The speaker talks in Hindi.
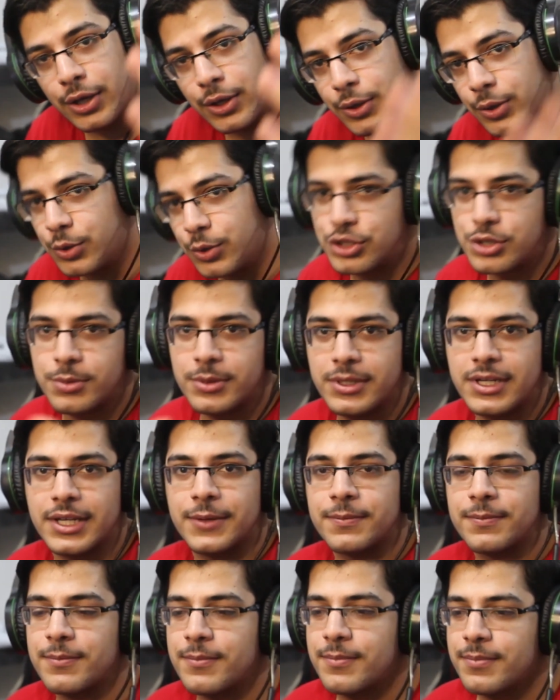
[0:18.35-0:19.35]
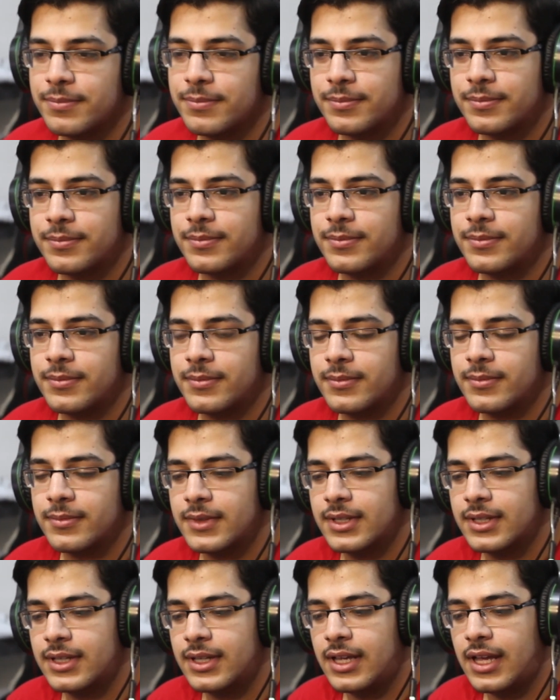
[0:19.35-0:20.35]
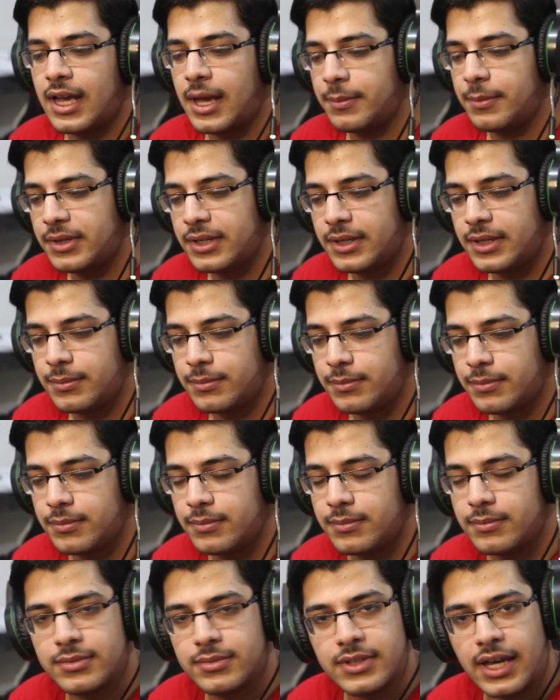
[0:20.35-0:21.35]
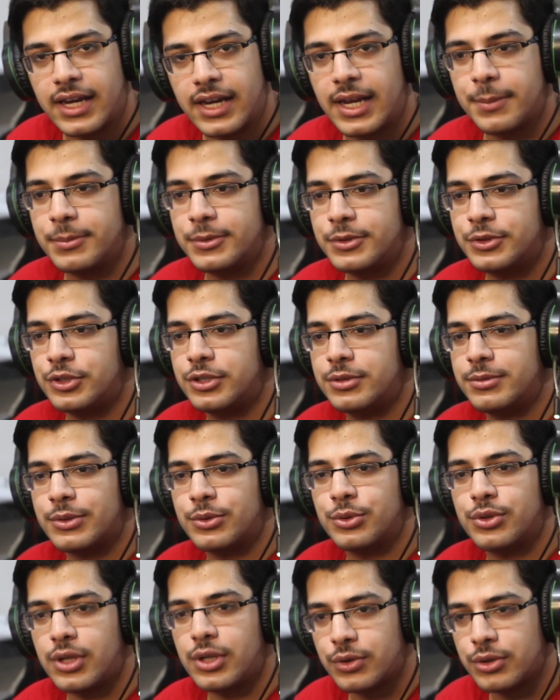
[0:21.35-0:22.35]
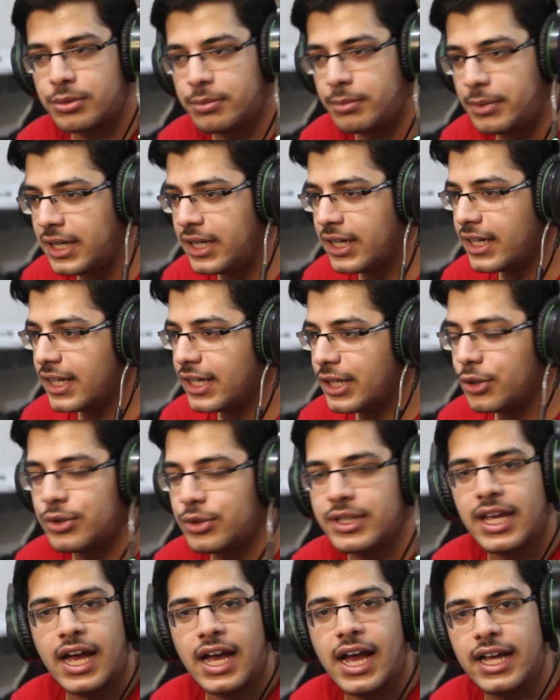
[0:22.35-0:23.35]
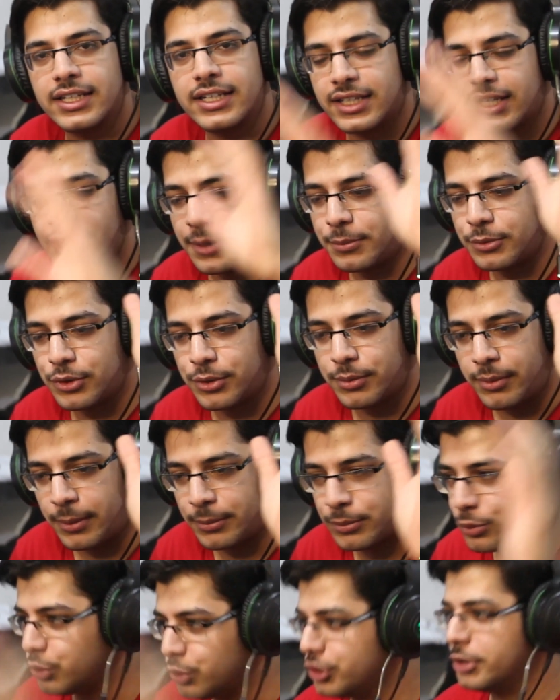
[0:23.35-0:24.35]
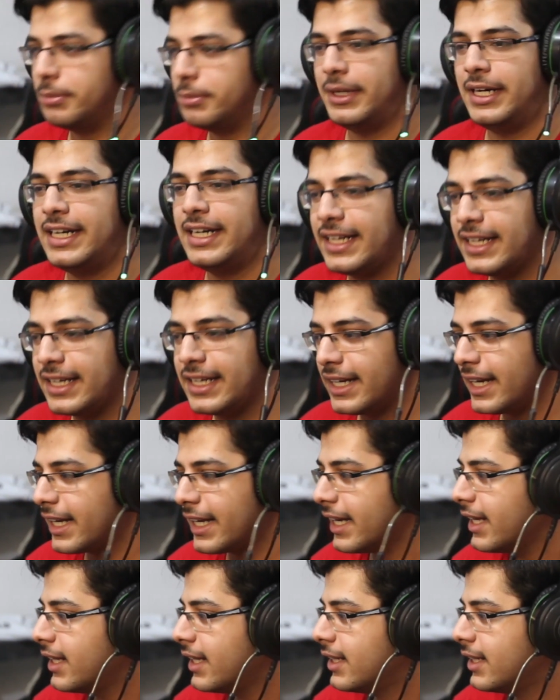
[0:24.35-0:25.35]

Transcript: कुछ भी नहीं हमने सारे एपिसोड में कुछ ना कुछ बिल्ड कर रहे होते हैं आज के एपिसोड में हम कुछ बिल्ड नहीं करेंगे